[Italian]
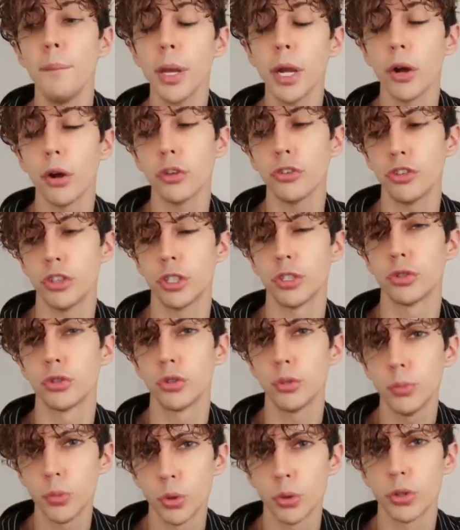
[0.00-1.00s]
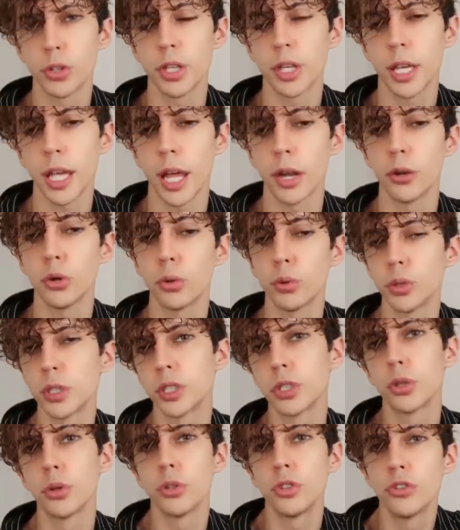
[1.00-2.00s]
però ce ne sono molti che hanno
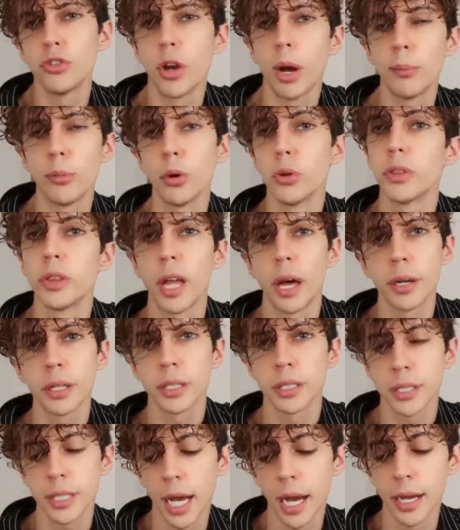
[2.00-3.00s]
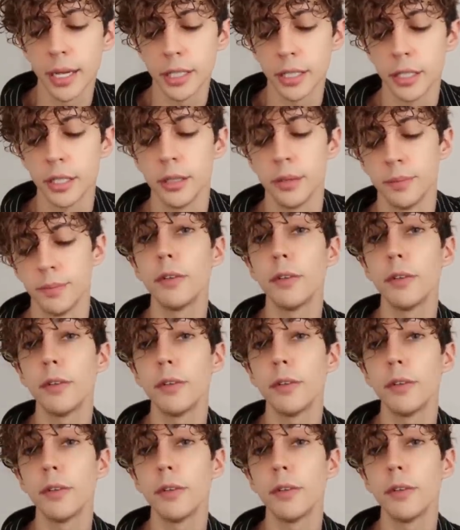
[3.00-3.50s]
questo, diciamo, dark side.